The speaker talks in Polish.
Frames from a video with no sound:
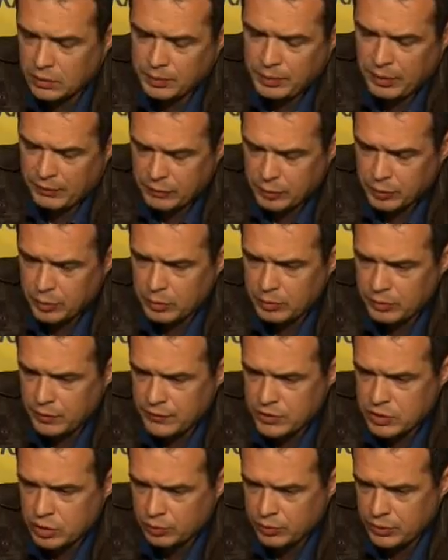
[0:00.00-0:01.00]
prawdopodobnie
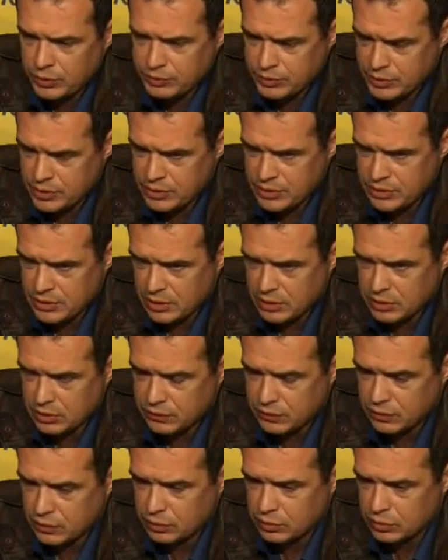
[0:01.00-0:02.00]
wystąpimy z
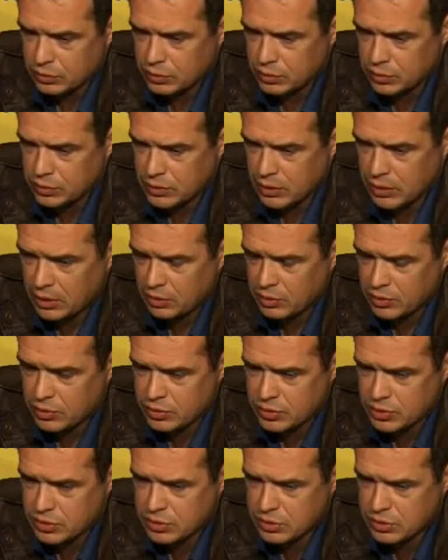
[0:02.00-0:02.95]
inicjatywą e, takiego